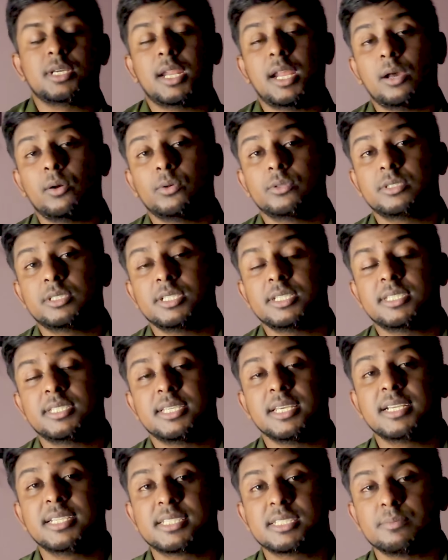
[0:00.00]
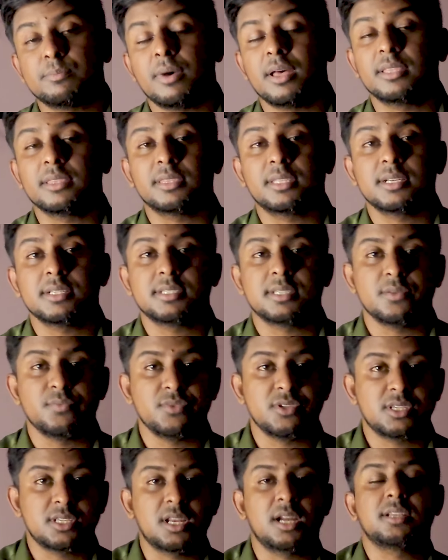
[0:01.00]
যারা হচ্ছে সিক্স মান্থের
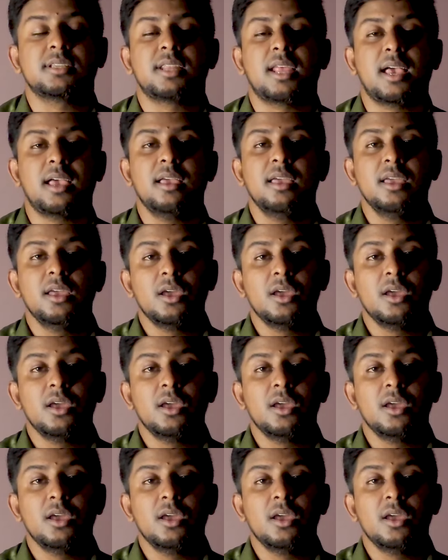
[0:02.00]
সেমিস্টার যারা